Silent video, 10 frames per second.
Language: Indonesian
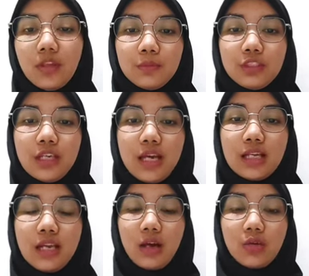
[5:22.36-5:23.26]

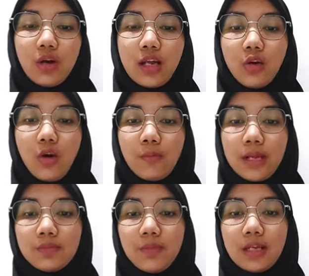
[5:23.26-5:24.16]
Kemudian dilakukan
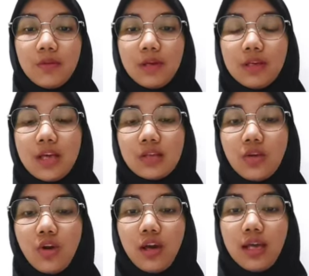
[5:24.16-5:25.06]
kompres pada bagian
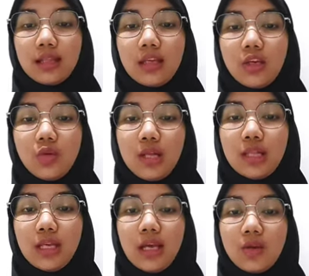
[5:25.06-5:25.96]
soket gigi
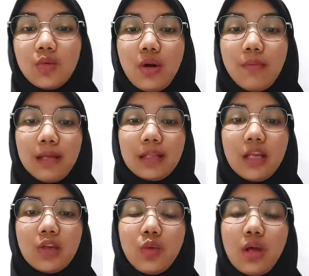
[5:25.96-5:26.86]
23, 24,
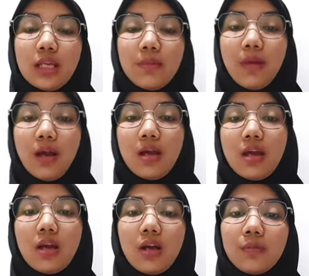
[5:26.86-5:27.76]
dan
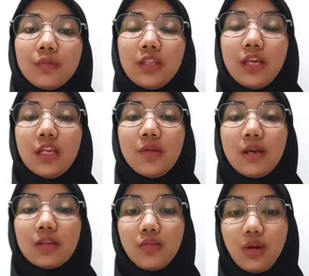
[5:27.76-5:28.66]
25, kemudian
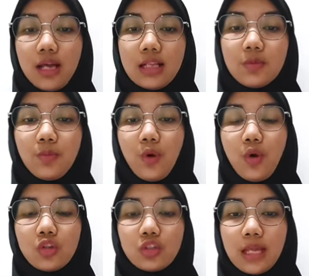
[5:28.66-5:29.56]
dimasukkan
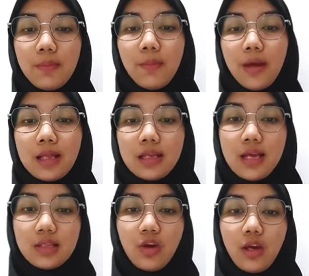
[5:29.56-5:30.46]
spongostan
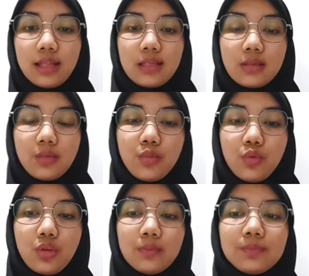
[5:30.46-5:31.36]
pada soket
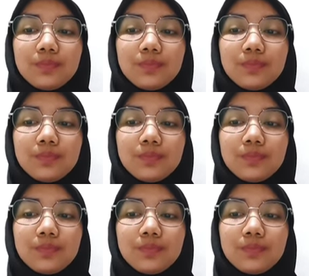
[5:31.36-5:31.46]
tersebut.